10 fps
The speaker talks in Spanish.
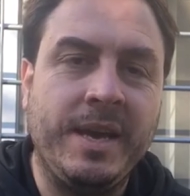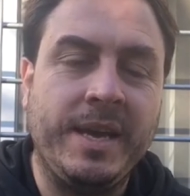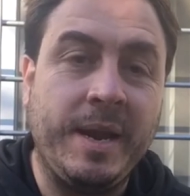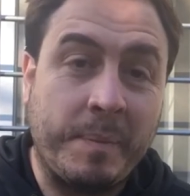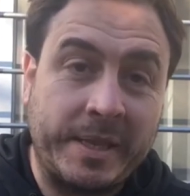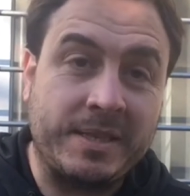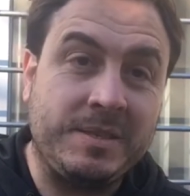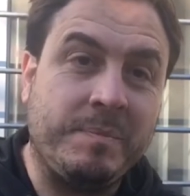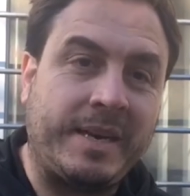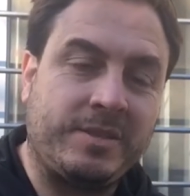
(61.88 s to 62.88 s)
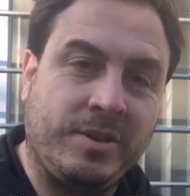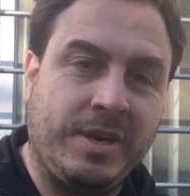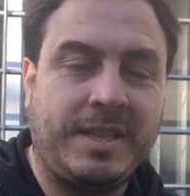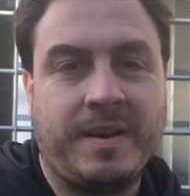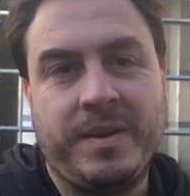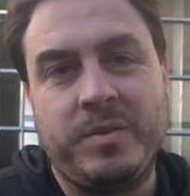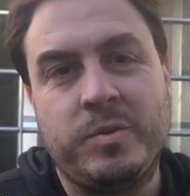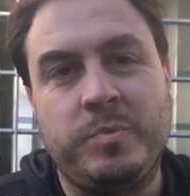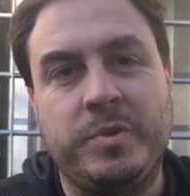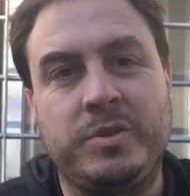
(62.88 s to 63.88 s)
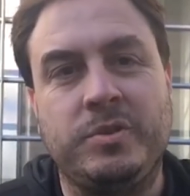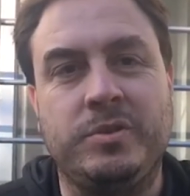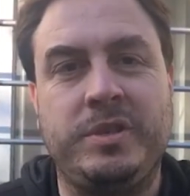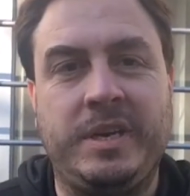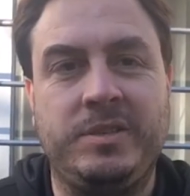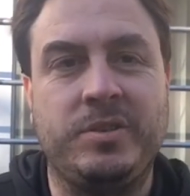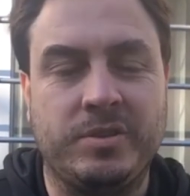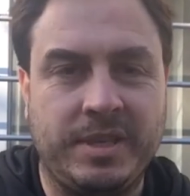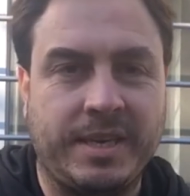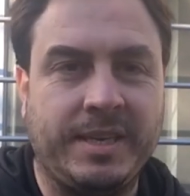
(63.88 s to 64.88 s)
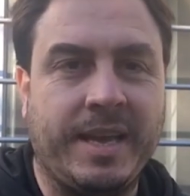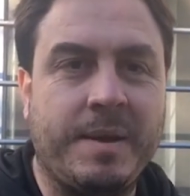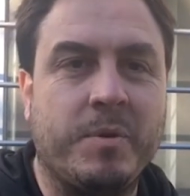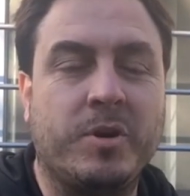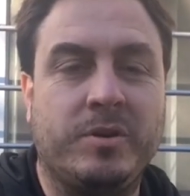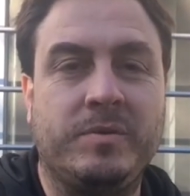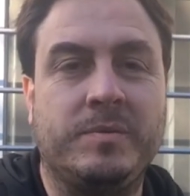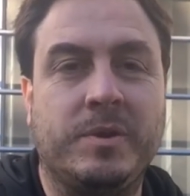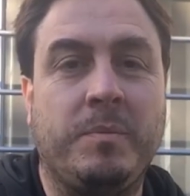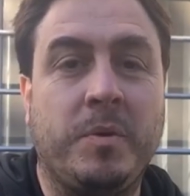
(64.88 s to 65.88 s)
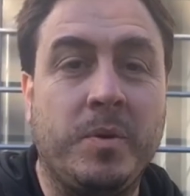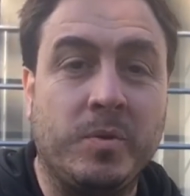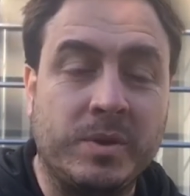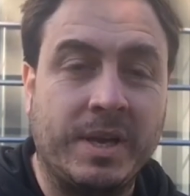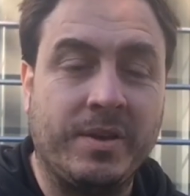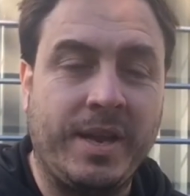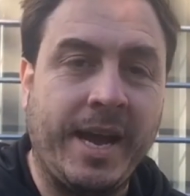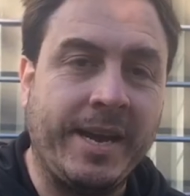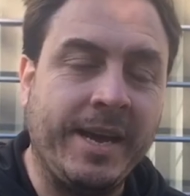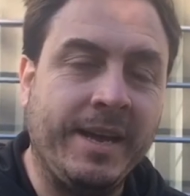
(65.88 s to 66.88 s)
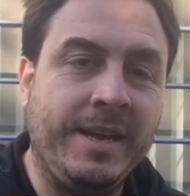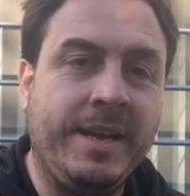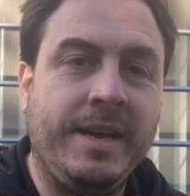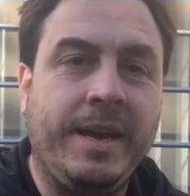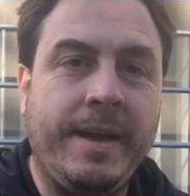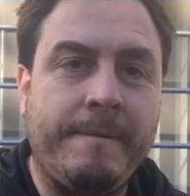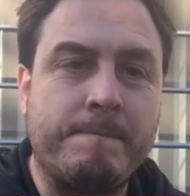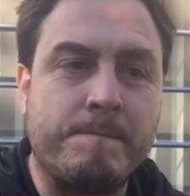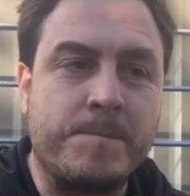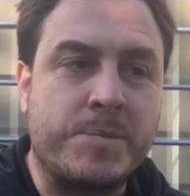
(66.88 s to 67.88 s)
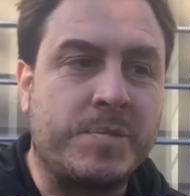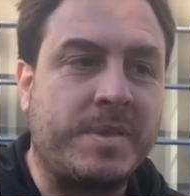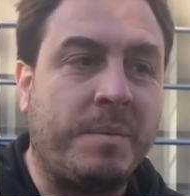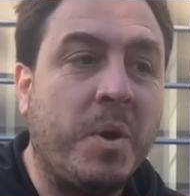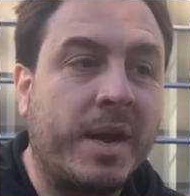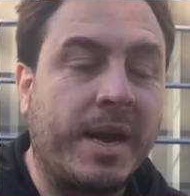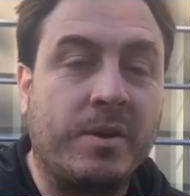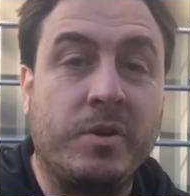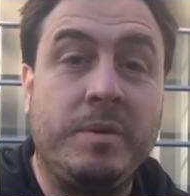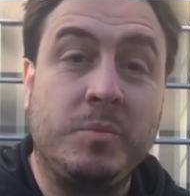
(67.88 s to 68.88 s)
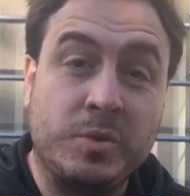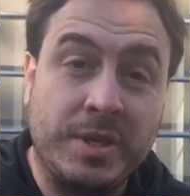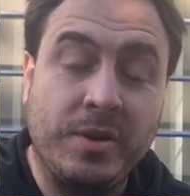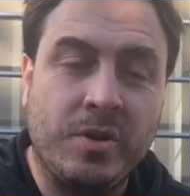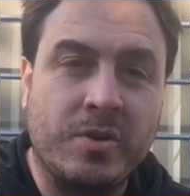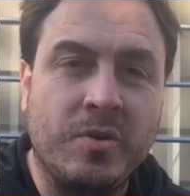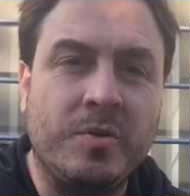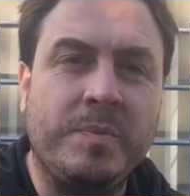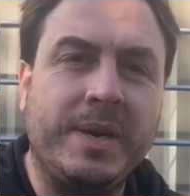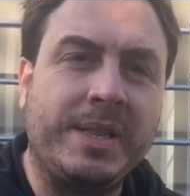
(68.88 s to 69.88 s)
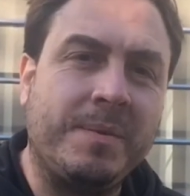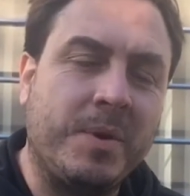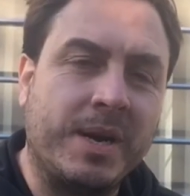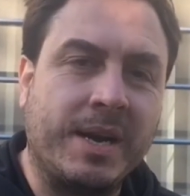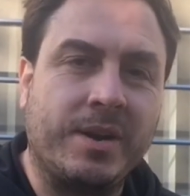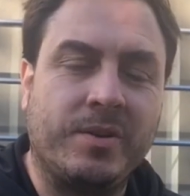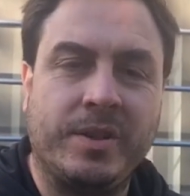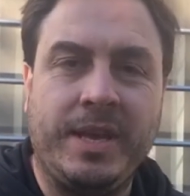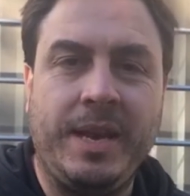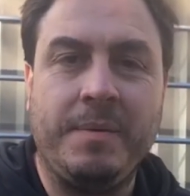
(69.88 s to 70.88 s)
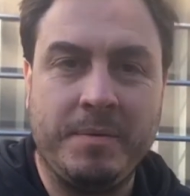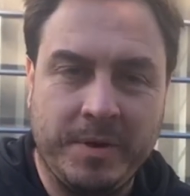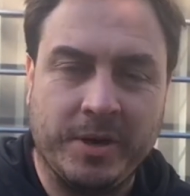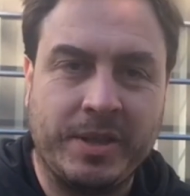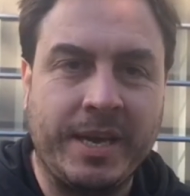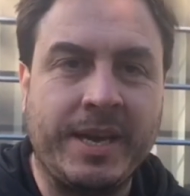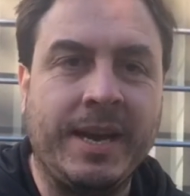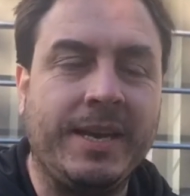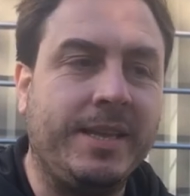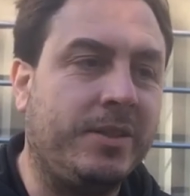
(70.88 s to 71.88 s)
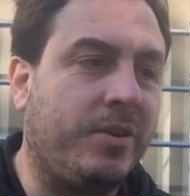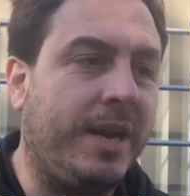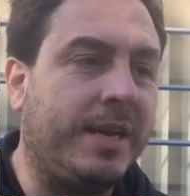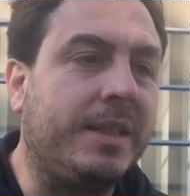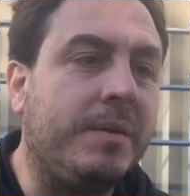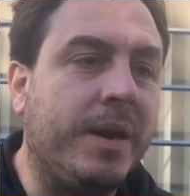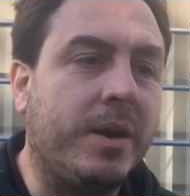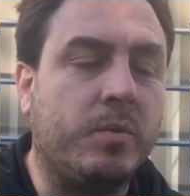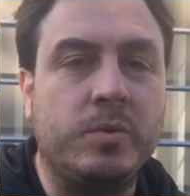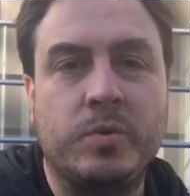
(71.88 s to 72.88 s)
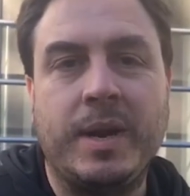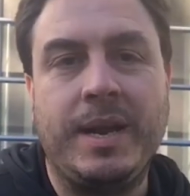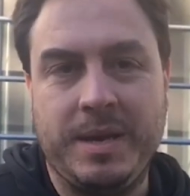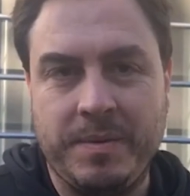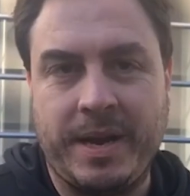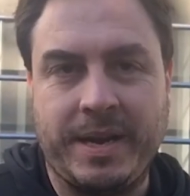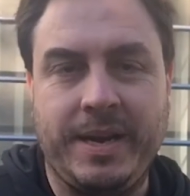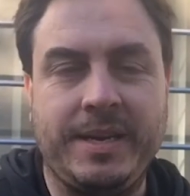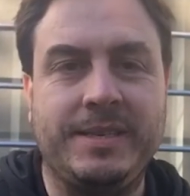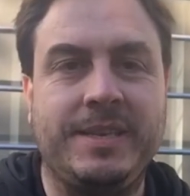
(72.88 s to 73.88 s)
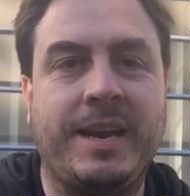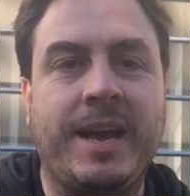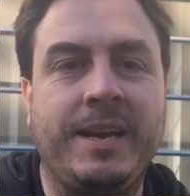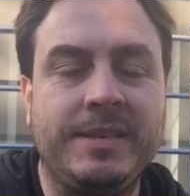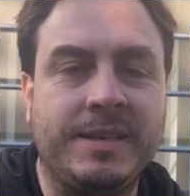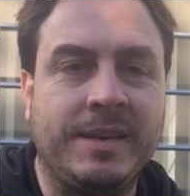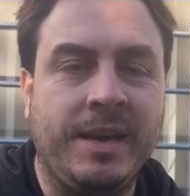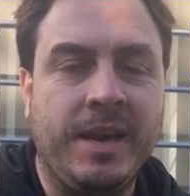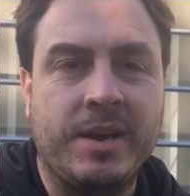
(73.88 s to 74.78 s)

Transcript: y la participación a través de un grupo de socias y socias que tenemos como voluntarios del área. Em, estamos a cargo del museo del club, estamos a cargo de la biblioteca y de todas las actividades culturales y barriales que se realizan